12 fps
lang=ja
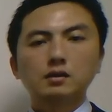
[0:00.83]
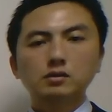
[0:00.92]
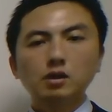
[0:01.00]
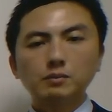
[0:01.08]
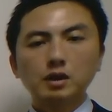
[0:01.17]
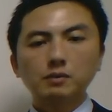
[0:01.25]

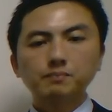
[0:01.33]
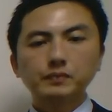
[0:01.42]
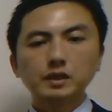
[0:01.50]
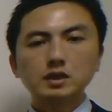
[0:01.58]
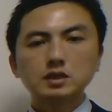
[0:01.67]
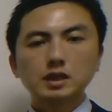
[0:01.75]
どうも、
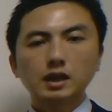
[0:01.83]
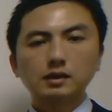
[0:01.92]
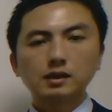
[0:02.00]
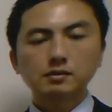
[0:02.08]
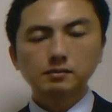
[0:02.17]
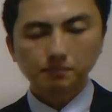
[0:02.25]
石
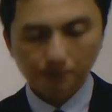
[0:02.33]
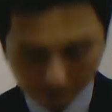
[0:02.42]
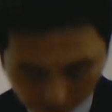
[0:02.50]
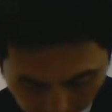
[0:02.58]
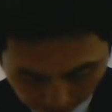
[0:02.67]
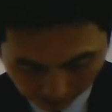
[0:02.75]
川です。
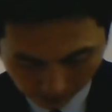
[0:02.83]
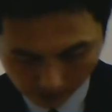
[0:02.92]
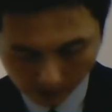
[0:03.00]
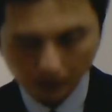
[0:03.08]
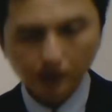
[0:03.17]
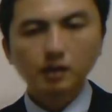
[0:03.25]

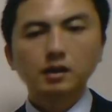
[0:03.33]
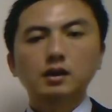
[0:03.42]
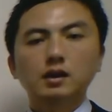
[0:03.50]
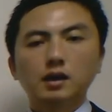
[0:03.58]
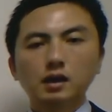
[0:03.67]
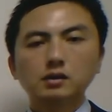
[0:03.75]

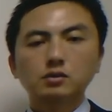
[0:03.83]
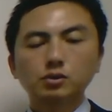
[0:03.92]
はい、